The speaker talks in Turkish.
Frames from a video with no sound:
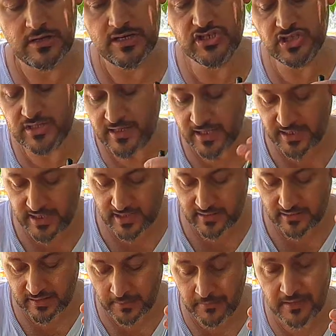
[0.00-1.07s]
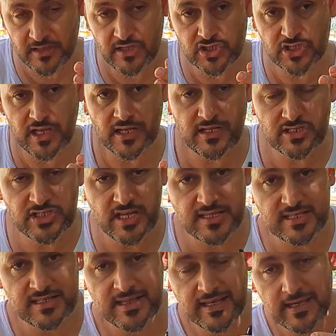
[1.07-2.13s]
içindeki iş yerinin
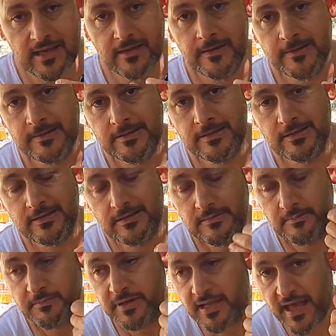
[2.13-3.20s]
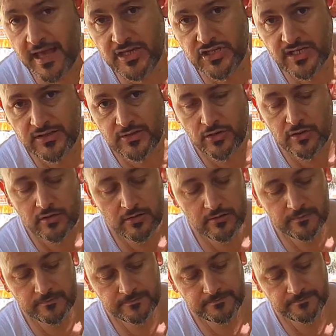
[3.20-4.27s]
içerisindeki bir enjektör
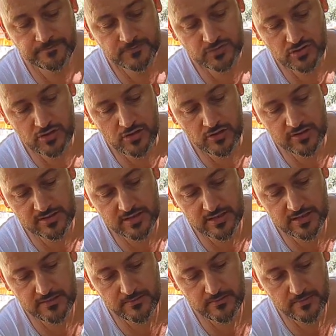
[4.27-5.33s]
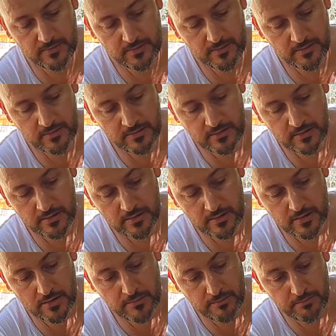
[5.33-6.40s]
şöyle göstereyim.
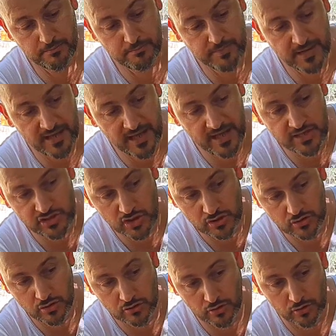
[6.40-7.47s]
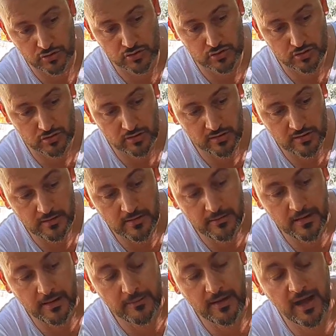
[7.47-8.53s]
Bir enjektör dolusu
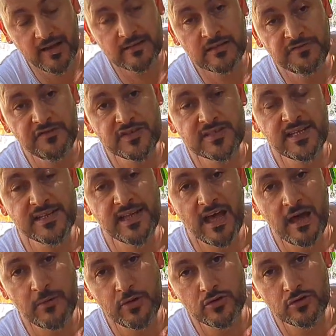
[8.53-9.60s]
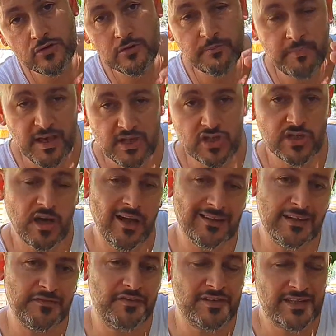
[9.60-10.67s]
6 fıstığa tekabül ediyor.
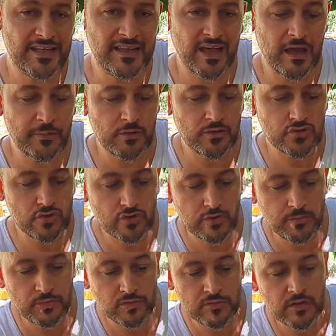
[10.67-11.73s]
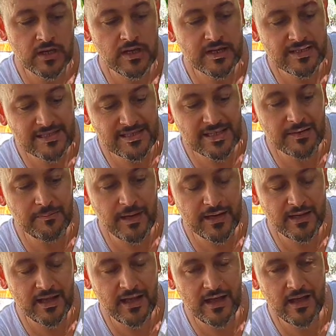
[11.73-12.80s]
5-6 fıstığa tekabül ediyor. Çünkü bunun
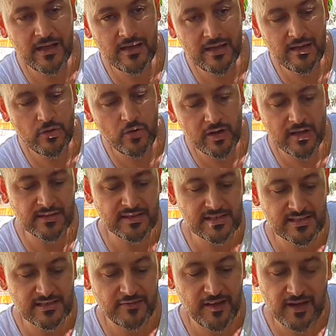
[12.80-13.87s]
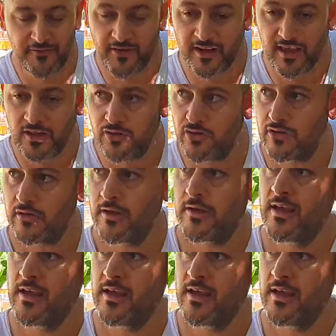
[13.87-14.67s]
sıkmayla e, orantısı fark, fark ediyor.